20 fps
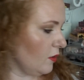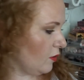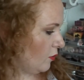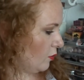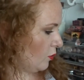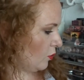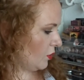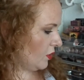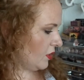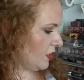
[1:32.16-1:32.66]

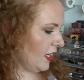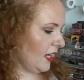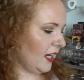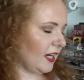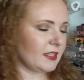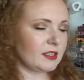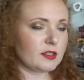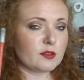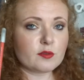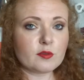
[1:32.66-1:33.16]
So, und der
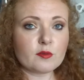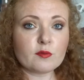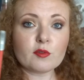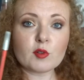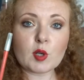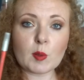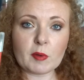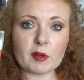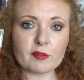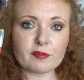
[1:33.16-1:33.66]
hatte
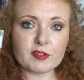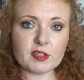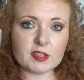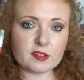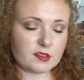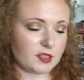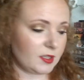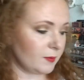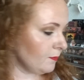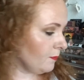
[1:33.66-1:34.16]

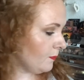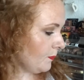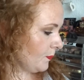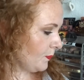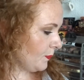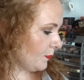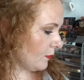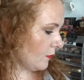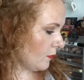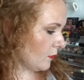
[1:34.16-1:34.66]
5,47
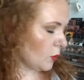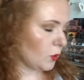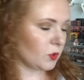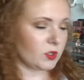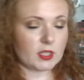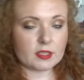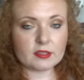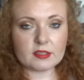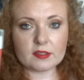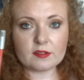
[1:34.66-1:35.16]

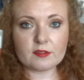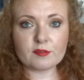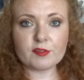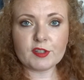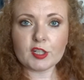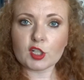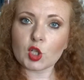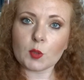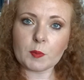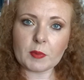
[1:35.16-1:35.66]
und hat jetzt
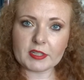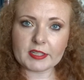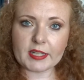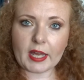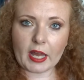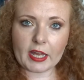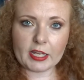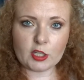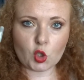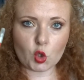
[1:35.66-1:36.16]

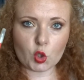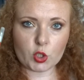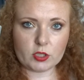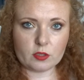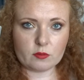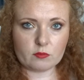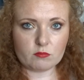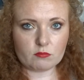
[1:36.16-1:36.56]
4,39.